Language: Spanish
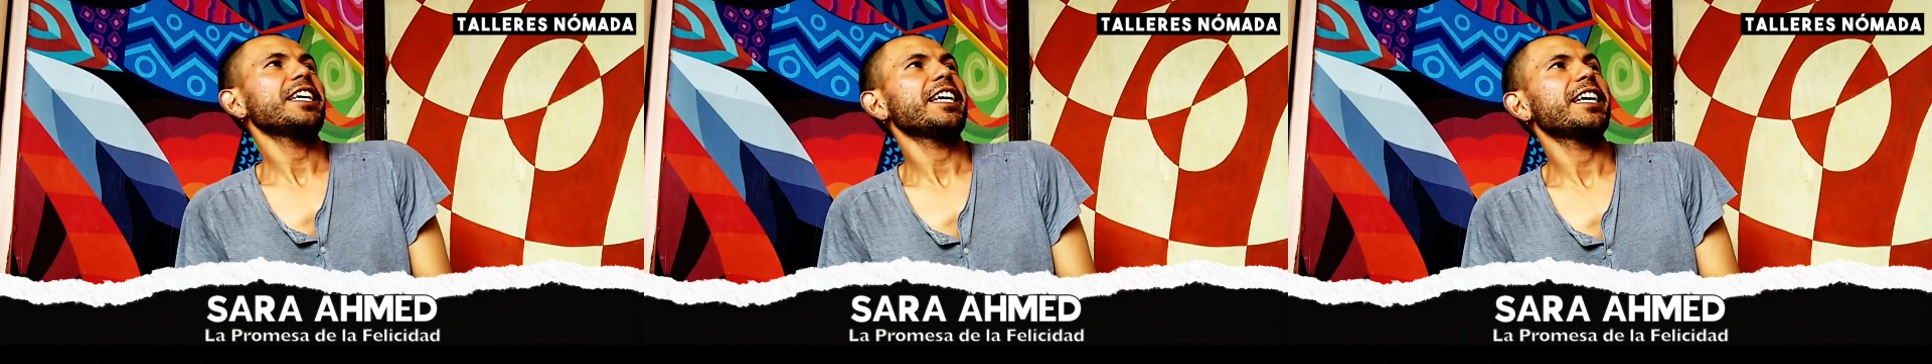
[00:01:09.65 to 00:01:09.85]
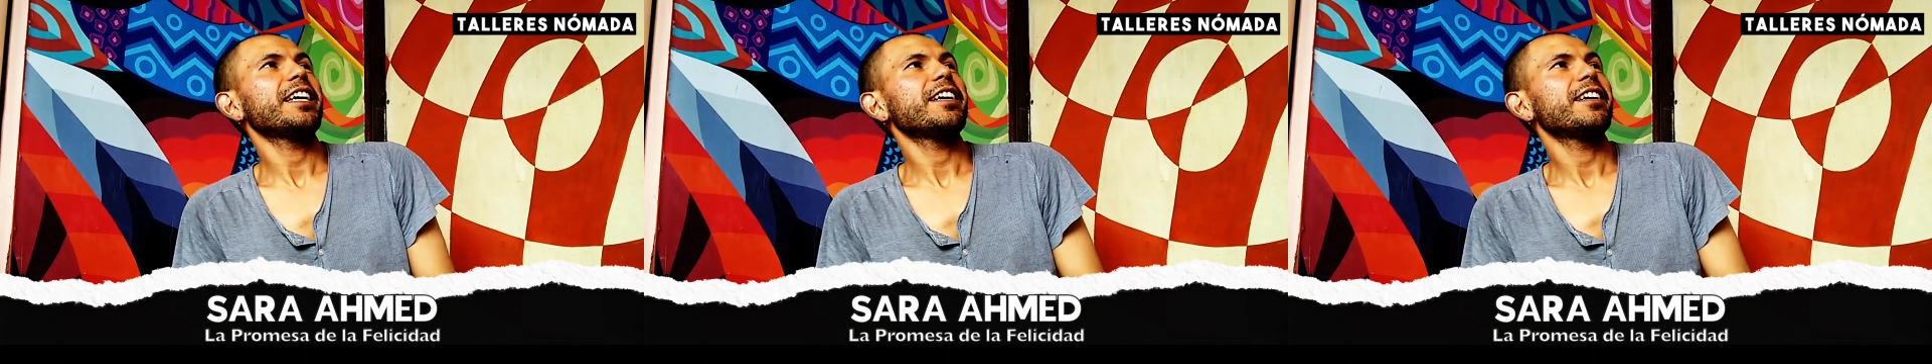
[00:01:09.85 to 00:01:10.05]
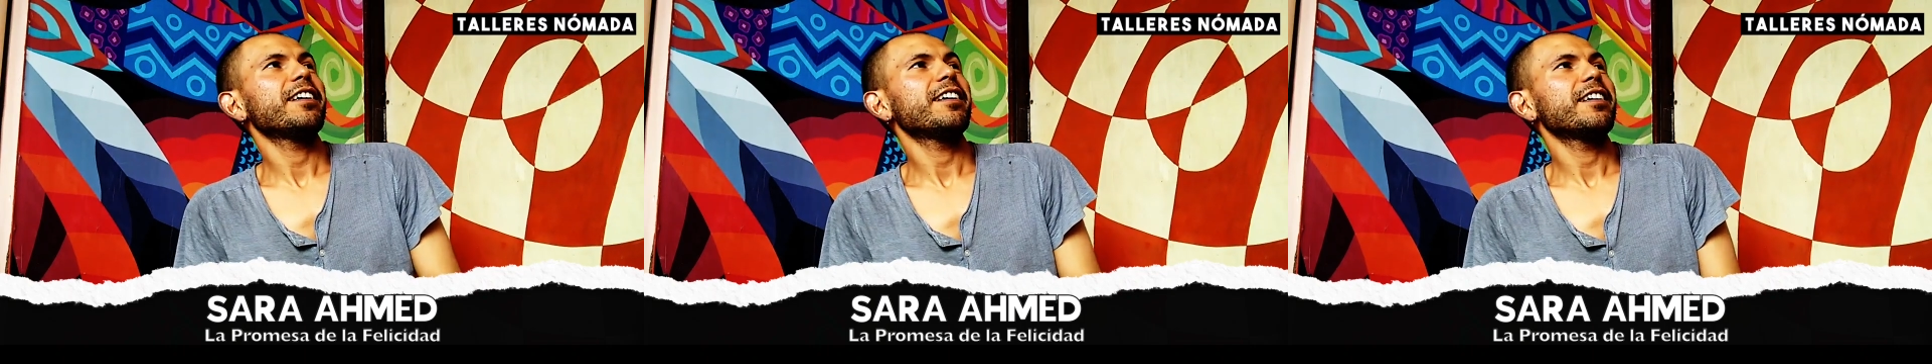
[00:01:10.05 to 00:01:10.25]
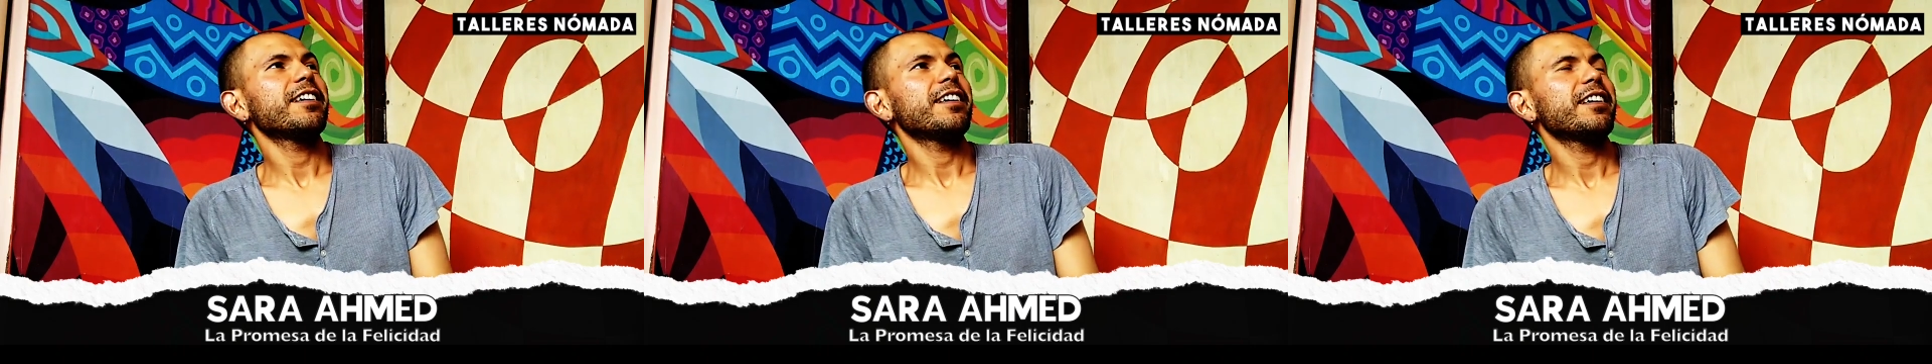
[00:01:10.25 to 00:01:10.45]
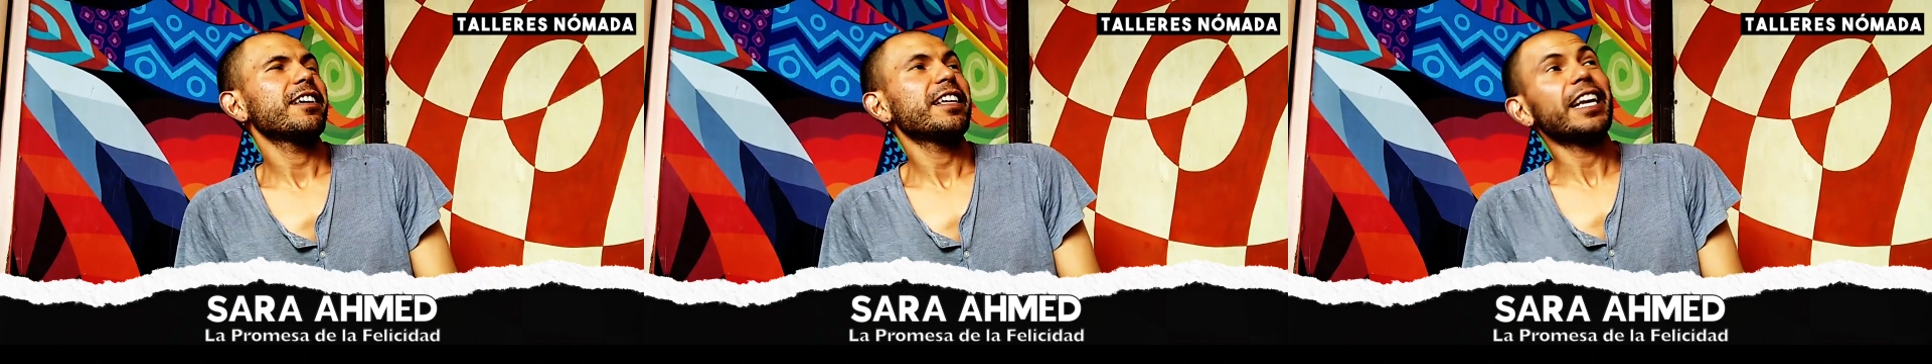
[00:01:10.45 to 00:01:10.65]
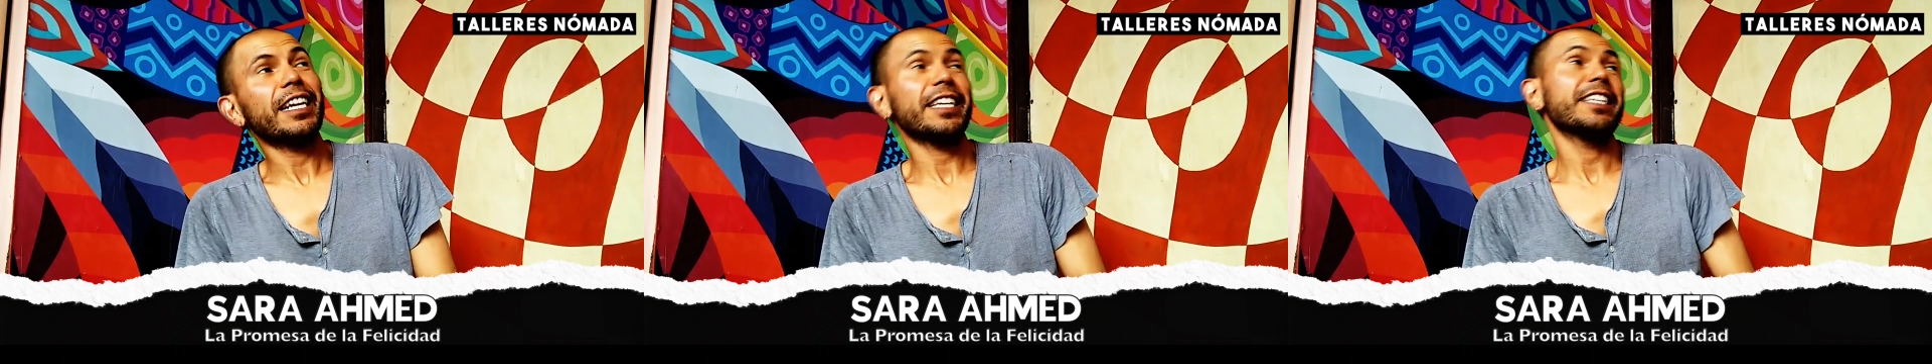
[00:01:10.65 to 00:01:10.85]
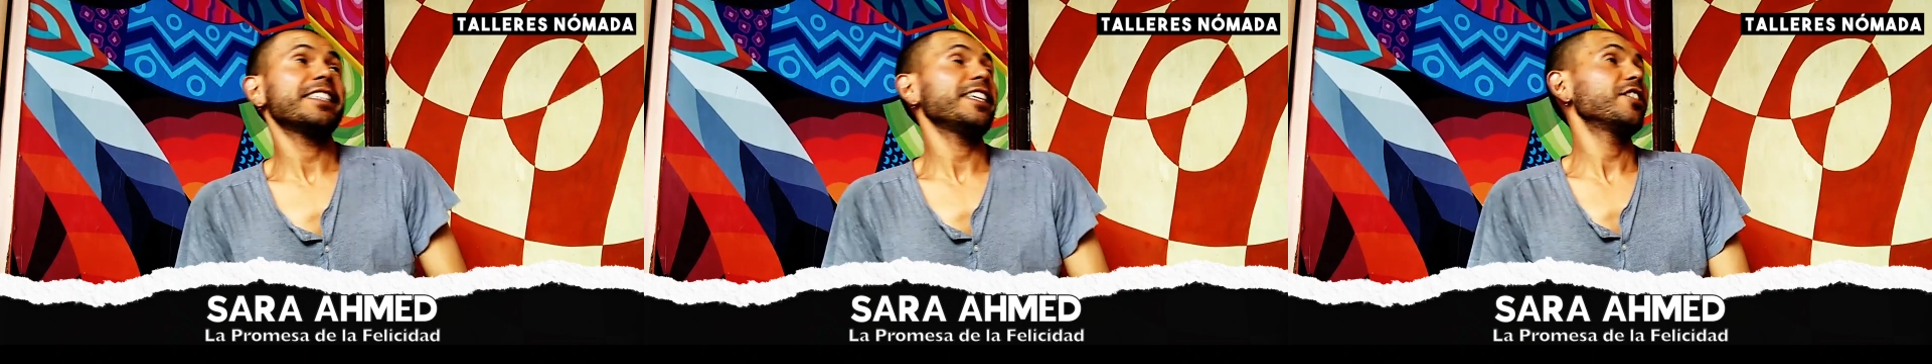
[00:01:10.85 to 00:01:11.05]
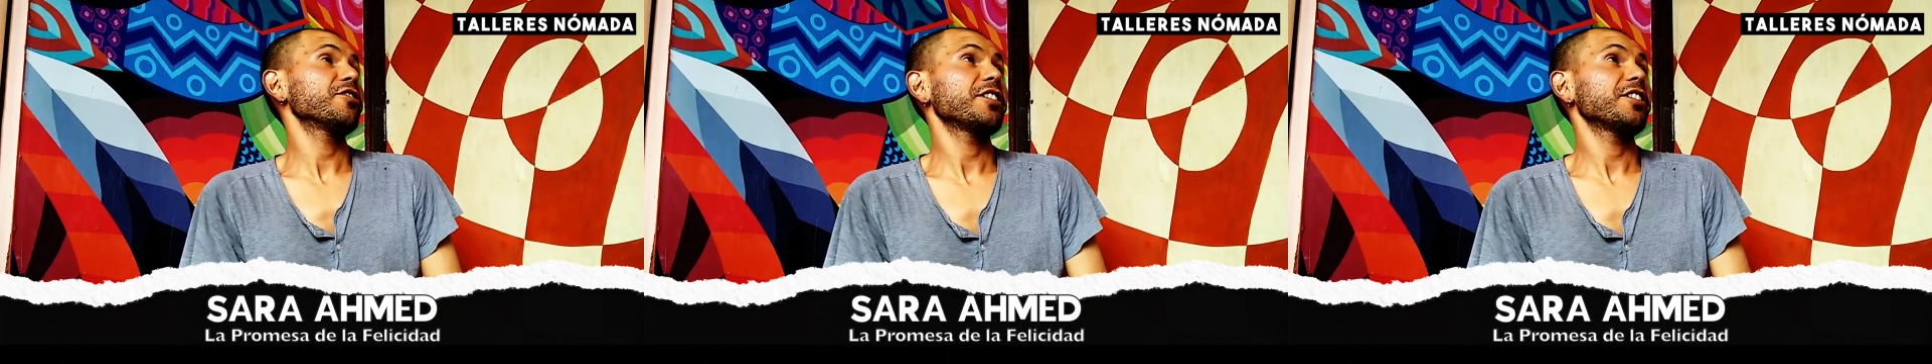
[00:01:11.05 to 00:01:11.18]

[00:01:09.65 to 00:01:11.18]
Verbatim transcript: eh, en argentino